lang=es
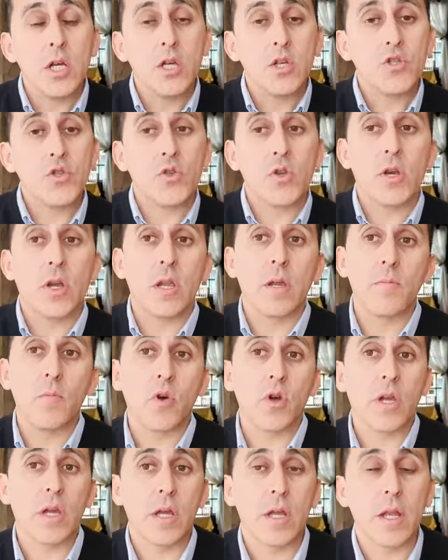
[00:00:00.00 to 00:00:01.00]
Nosotros
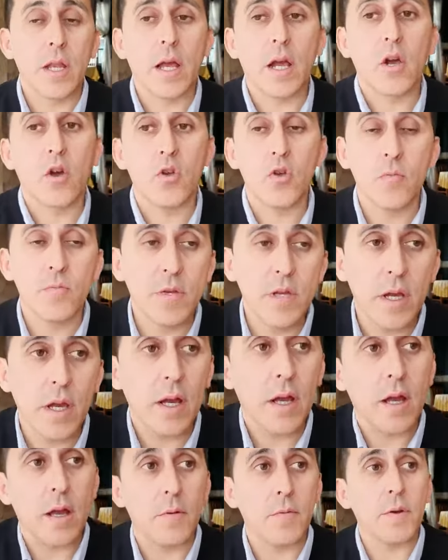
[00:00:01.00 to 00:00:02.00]
creemos que la
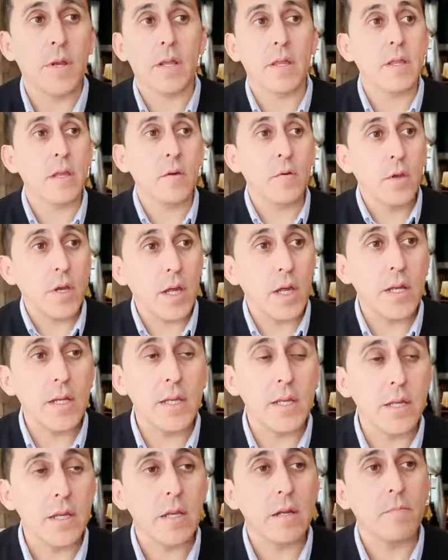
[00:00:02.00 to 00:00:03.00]
columna vertebral
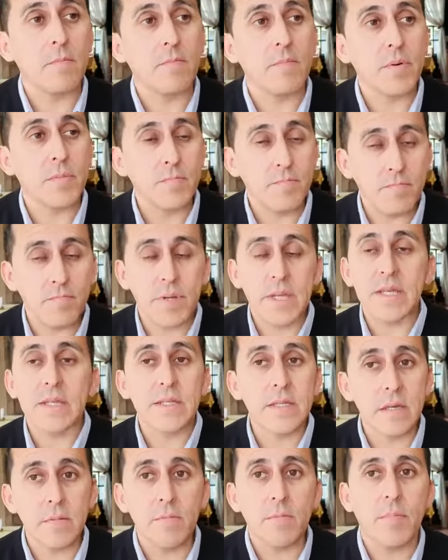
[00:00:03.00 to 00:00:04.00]
y el
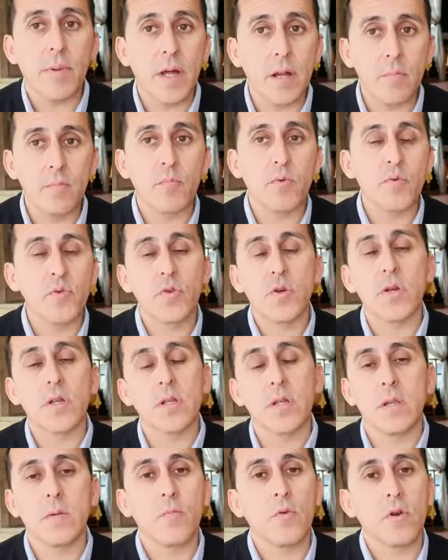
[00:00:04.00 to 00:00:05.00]
principal punto que
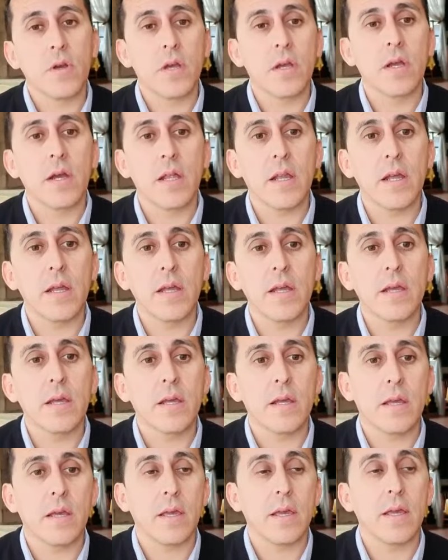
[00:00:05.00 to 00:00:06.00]
tenemos que encarar
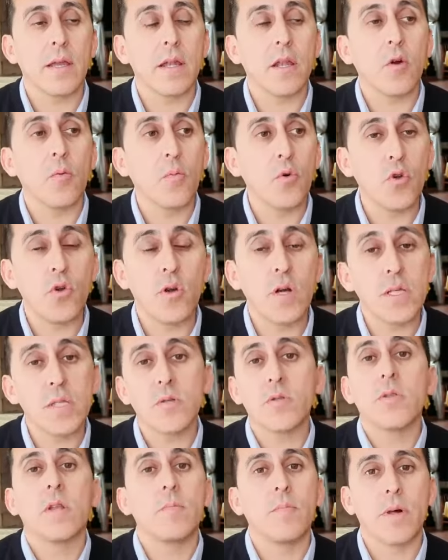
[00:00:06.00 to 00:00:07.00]
es, la
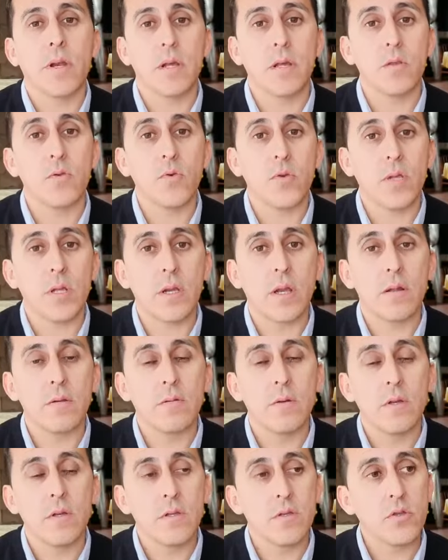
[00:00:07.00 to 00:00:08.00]
homologación del parque industrial.
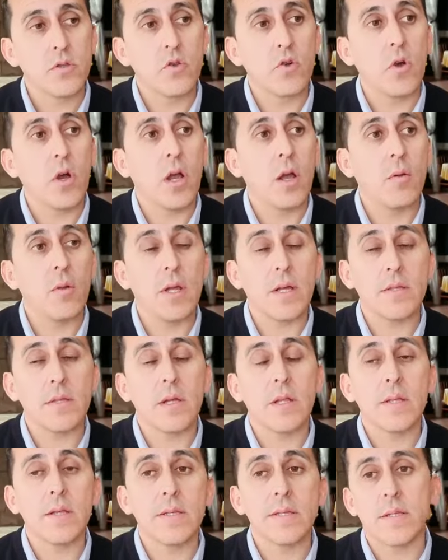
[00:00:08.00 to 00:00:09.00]
Todos hablan
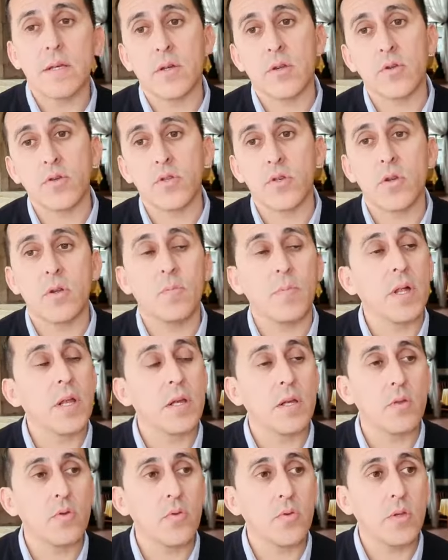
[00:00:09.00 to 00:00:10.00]
del desarrollo del
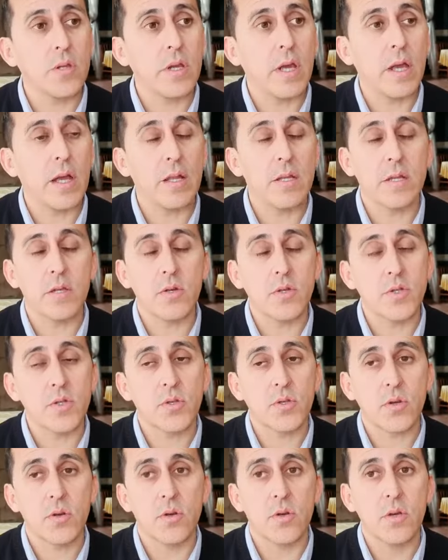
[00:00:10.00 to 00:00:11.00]
parque industrial y
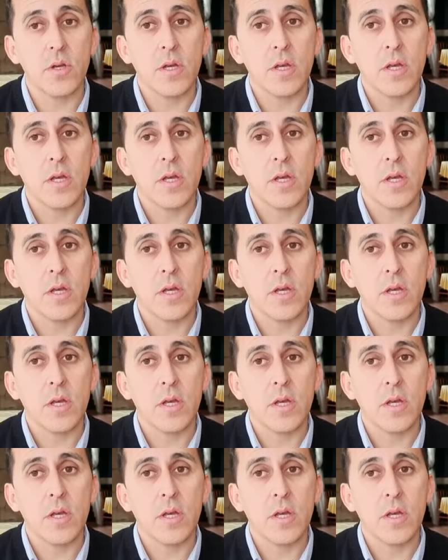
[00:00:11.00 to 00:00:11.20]
nosotros